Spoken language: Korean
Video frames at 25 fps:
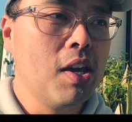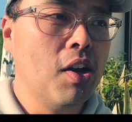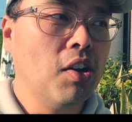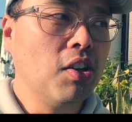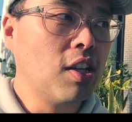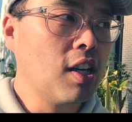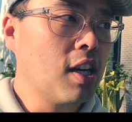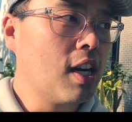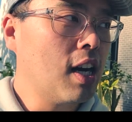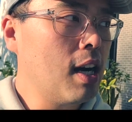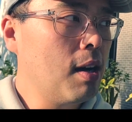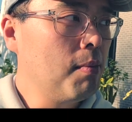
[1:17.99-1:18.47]

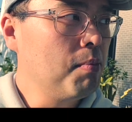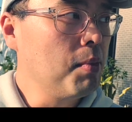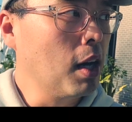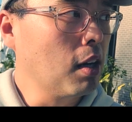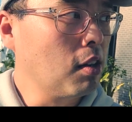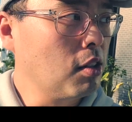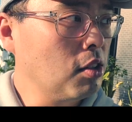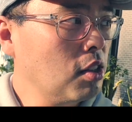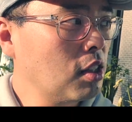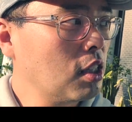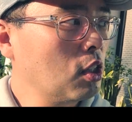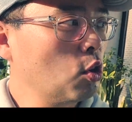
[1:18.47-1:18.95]
여기가 네,
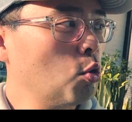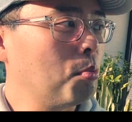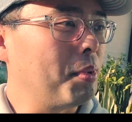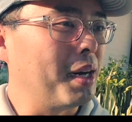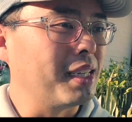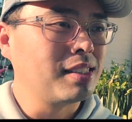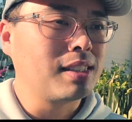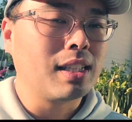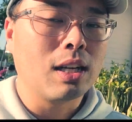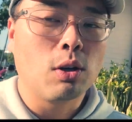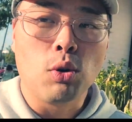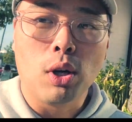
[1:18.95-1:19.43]
그렇게 또
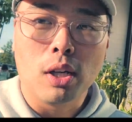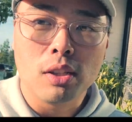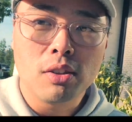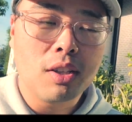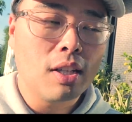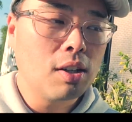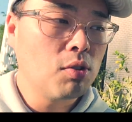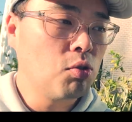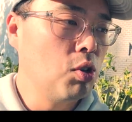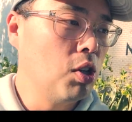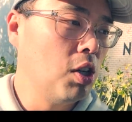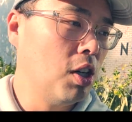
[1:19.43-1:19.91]
맛있다고
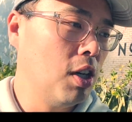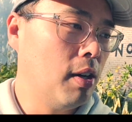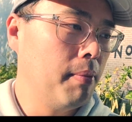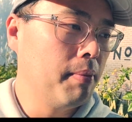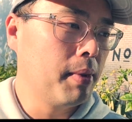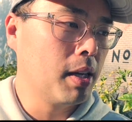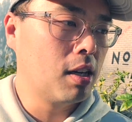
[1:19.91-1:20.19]
하더라고요.